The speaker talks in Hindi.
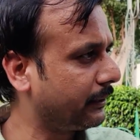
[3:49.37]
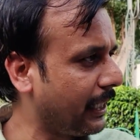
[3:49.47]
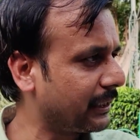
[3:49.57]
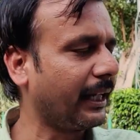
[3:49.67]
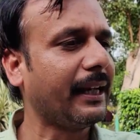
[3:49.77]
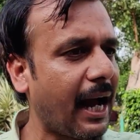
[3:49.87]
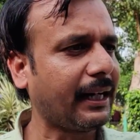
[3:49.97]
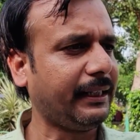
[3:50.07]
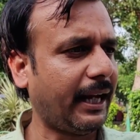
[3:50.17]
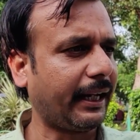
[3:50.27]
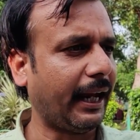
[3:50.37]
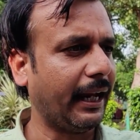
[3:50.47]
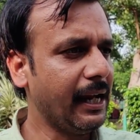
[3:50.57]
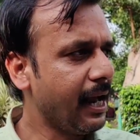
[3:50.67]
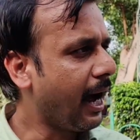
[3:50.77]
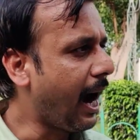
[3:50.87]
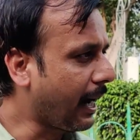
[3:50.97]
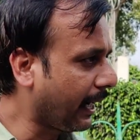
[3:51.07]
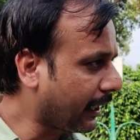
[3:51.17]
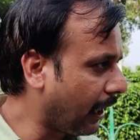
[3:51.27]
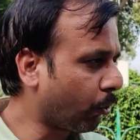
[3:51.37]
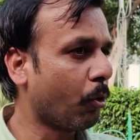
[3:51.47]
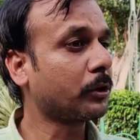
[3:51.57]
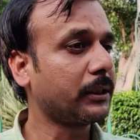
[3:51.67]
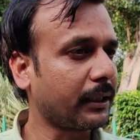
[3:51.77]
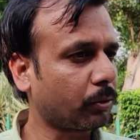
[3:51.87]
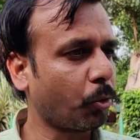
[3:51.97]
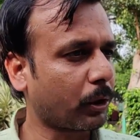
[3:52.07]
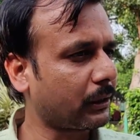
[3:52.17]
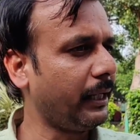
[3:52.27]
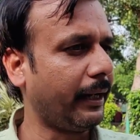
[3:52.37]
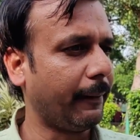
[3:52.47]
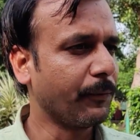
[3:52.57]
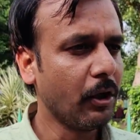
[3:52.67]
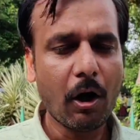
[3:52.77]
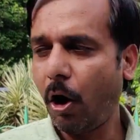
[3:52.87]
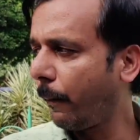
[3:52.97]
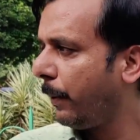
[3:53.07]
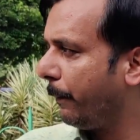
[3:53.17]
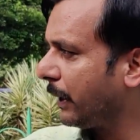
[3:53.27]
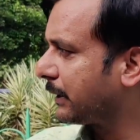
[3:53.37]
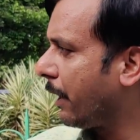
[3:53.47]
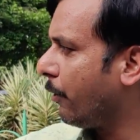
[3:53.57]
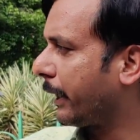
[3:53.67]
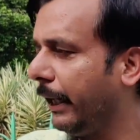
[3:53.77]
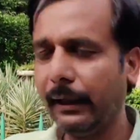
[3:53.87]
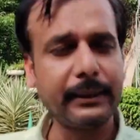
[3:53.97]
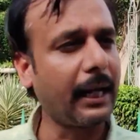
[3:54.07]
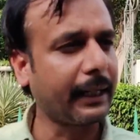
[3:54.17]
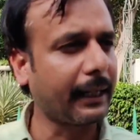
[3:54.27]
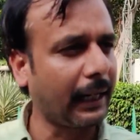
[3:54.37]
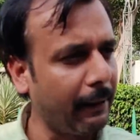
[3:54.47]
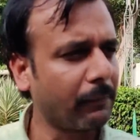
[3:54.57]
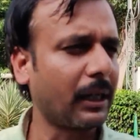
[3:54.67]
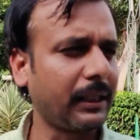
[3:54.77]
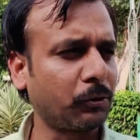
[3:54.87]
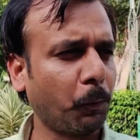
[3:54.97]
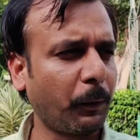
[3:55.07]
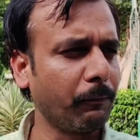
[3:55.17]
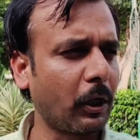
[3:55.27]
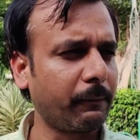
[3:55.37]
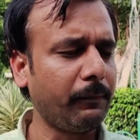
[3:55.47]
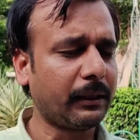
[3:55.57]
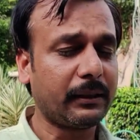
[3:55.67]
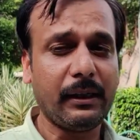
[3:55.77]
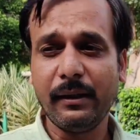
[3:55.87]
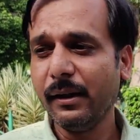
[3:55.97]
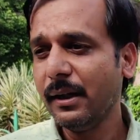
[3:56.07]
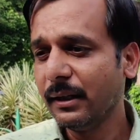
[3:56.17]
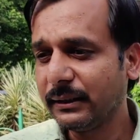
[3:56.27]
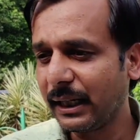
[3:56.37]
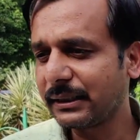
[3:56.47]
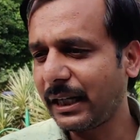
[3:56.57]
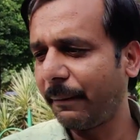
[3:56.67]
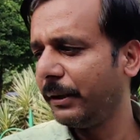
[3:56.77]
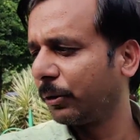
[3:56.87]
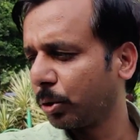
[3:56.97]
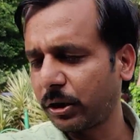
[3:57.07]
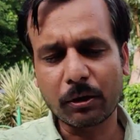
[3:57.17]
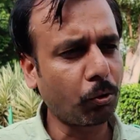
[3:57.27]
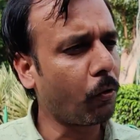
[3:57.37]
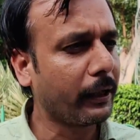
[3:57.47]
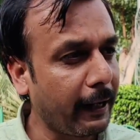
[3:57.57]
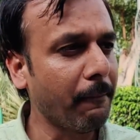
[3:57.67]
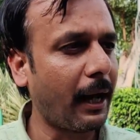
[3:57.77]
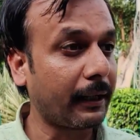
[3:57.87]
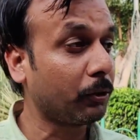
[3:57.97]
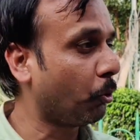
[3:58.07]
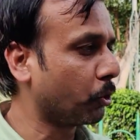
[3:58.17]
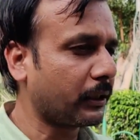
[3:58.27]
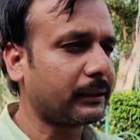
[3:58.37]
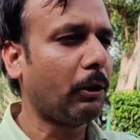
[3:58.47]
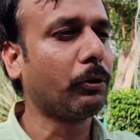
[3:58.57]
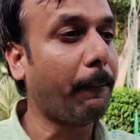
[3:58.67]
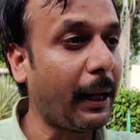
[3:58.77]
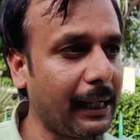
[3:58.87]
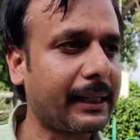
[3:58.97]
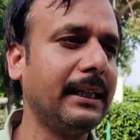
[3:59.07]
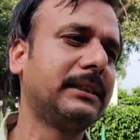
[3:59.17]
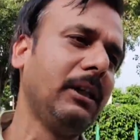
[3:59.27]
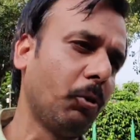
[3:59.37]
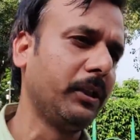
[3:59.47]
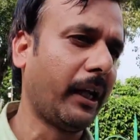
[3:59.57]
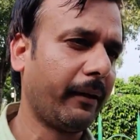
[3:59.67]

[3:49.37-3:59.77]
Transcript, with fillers: जेल से रिहा किया गया है अगर कल को वो शर्त तोड़ते हैं और विपक्ष का वकील जाके क्लेम करता है सुप्रीम कोर्ट में कि जज साहब ये तो शर्तों को नहीं मान रहे तो हो सकता है उनकी बेल कैंसिल हो